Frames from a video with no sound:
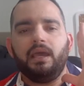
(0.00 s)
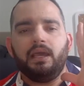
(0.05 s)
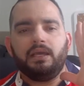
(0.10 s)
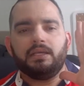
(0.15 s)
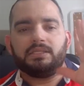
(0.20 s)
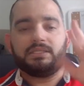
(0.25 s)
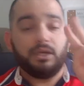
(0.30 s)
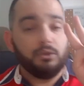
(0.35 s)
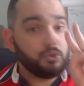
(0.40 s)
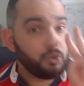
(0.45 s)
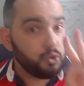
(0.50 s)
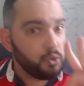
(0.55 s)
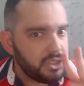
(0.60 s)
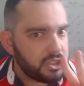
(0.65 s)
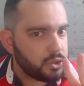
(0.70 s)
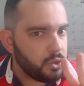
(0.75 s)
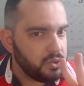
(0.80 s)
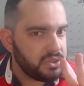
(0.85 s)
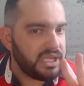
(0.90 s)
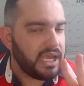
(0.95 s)
São
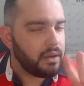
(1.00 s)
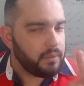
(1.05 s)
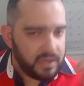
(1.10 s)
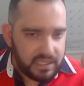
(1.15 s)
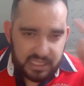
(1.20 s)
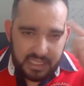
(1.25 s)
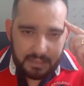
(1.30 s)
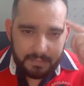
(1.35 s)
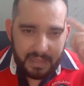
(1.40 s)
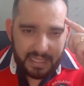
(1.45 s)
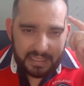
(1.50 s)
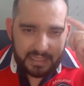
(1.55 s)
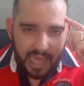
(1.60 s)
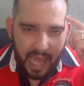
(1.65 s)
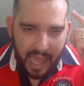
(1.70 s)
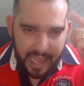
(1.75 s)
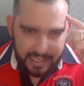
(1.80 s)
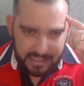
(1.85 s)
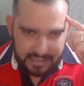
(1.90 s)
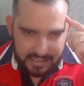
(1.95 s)
duas consequências
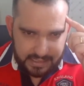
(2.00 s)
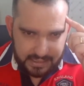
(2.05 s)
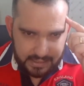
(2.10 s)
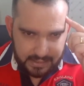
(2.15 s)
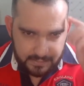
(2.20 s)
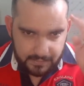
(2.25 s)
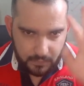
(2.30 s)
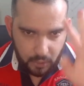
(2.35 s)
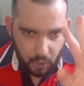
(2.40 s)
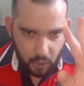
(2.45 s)
mentais.